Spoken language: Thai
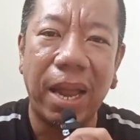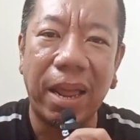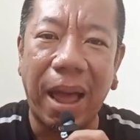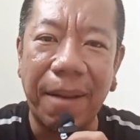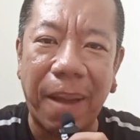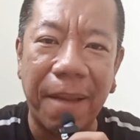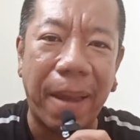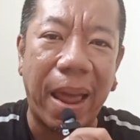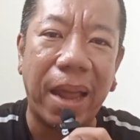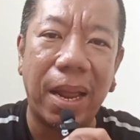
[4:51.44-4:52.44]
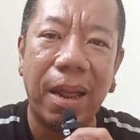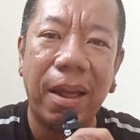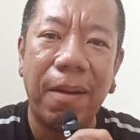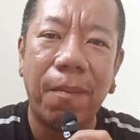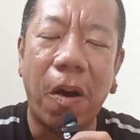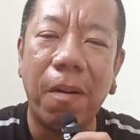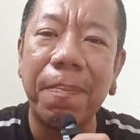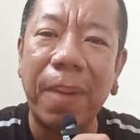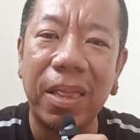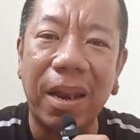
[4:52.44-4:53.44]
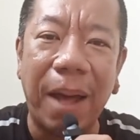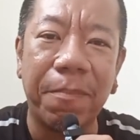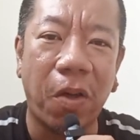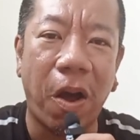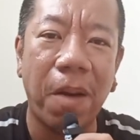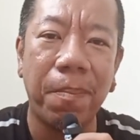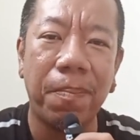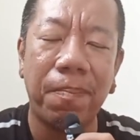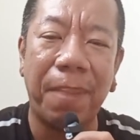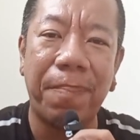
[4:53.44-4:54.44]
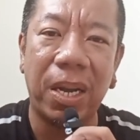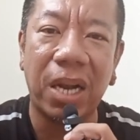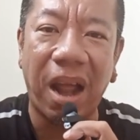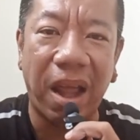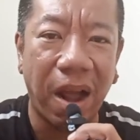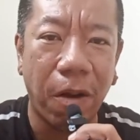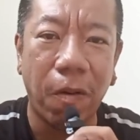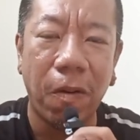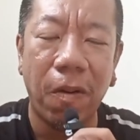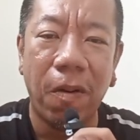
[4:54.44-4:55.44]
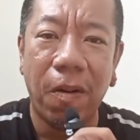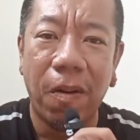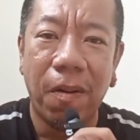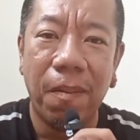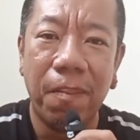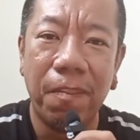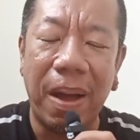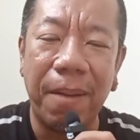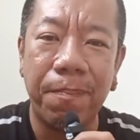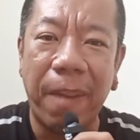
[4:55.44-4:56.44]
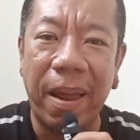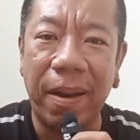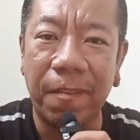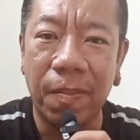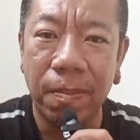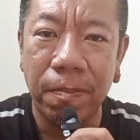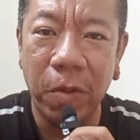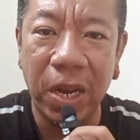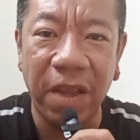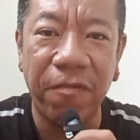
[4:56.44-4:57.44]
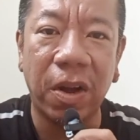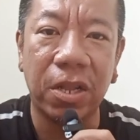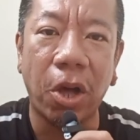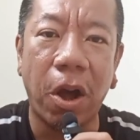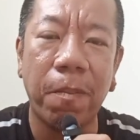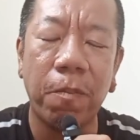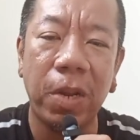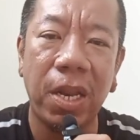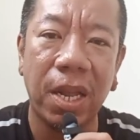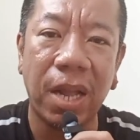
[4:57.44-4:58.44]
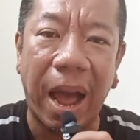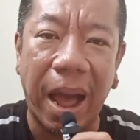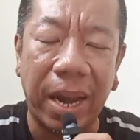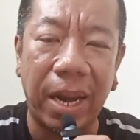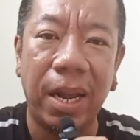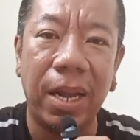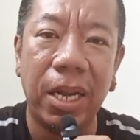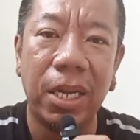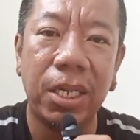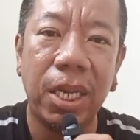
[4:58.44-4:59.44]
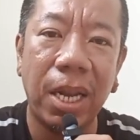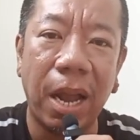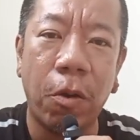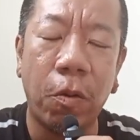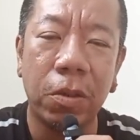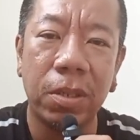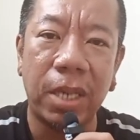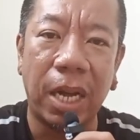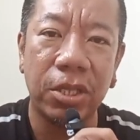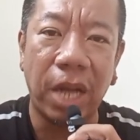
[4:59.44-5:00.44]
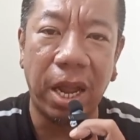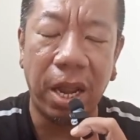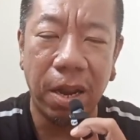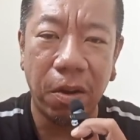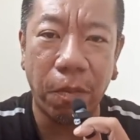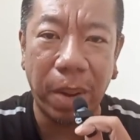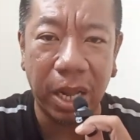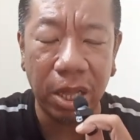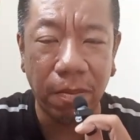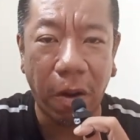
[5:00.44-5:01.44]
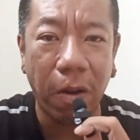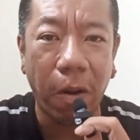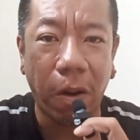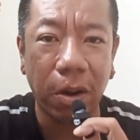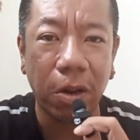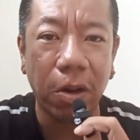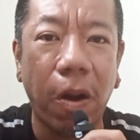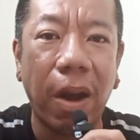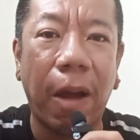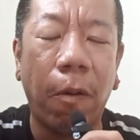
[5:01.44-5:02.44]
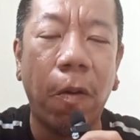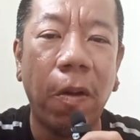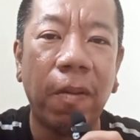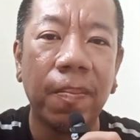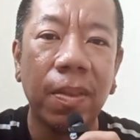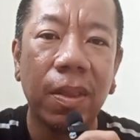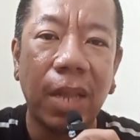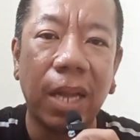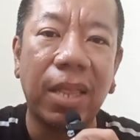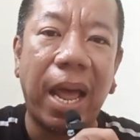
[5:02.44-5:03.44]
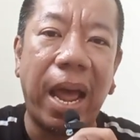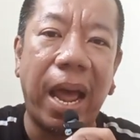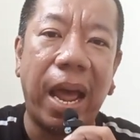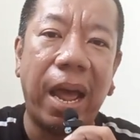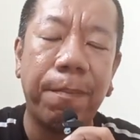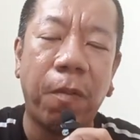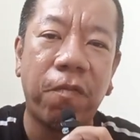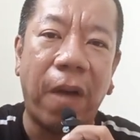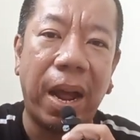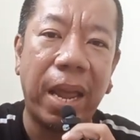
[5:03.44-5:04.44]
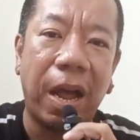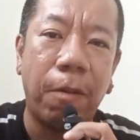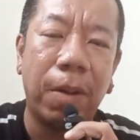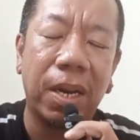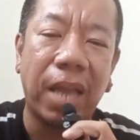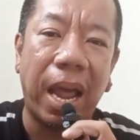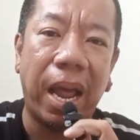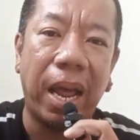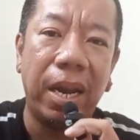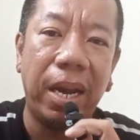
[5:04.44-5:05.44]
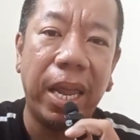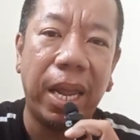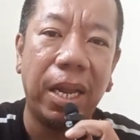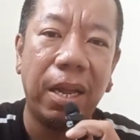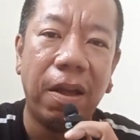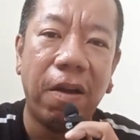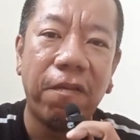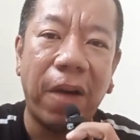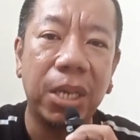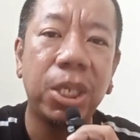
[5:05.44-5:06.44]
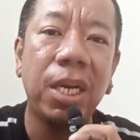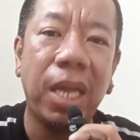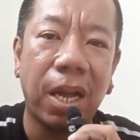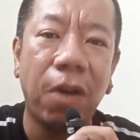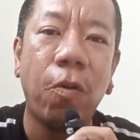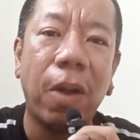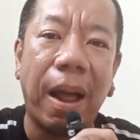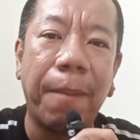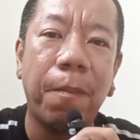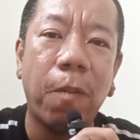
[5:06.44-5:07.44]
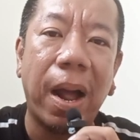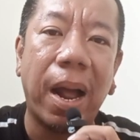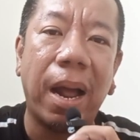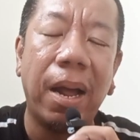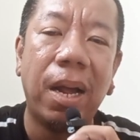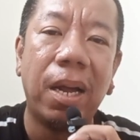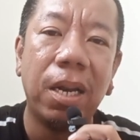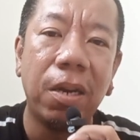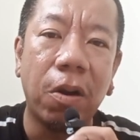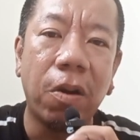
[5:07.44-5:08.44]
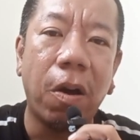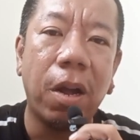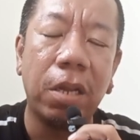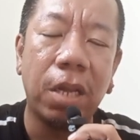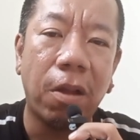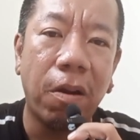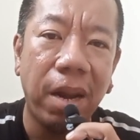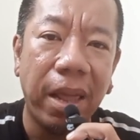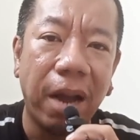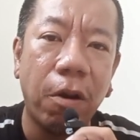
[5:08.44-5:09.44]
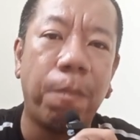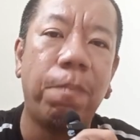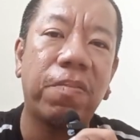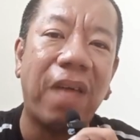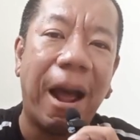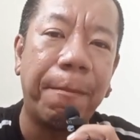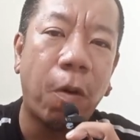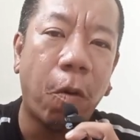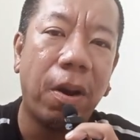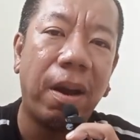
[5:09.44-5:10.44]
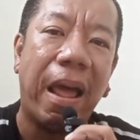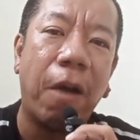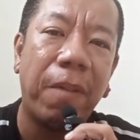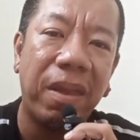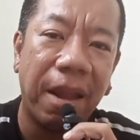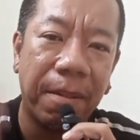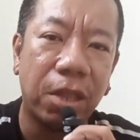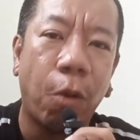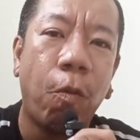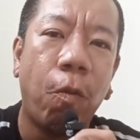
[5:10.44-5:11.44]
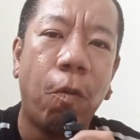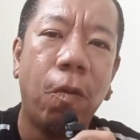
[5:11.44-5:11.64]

ในการพ่ายแพ้เพราะมันเป็นสนามซ้อมมันเป็นทริอัลมันเป็นวิธีฝึกซ้อมวิธีการที่เราจะใส่ลงไปในสมองของน้องๆเรา ตั้งแต่ปลูกฝังให้เขาตั้งแต่หลีฟังชื่อหลีก็รู้แล้วครับ ว่าน้องๆเขาจะต้องเลี้ยงหลบสามคนแล้วไปยิงประตู